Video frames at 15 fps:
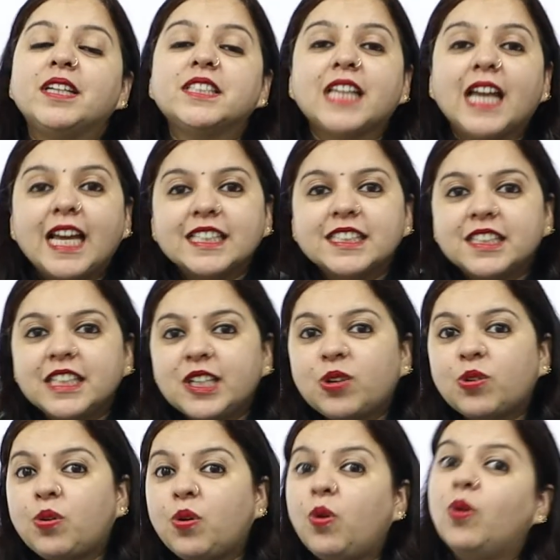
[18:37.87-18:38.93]
पास ऐसी
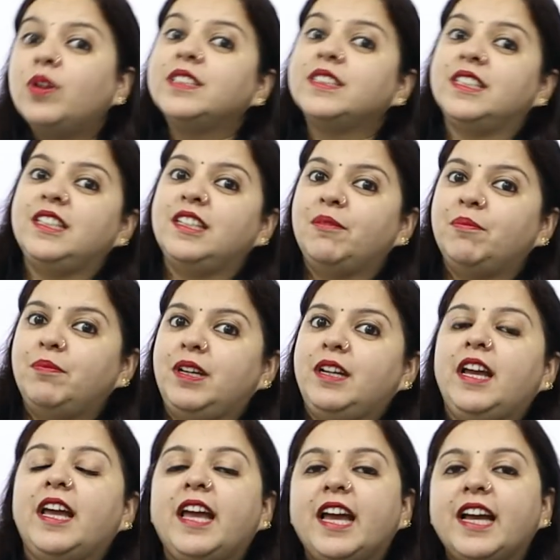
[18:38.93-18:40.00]
कौन सी
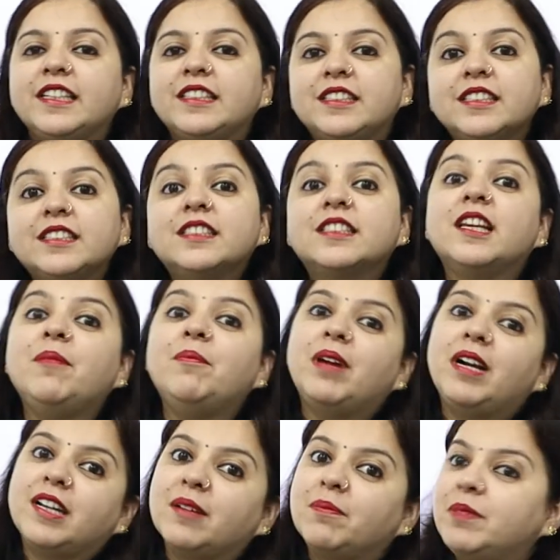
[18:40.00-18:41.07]
नंबर है जिसके
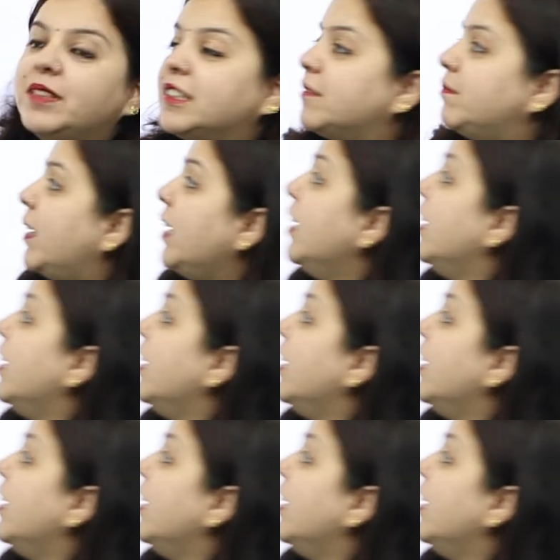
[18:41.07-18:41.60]
मल्टीपल्स में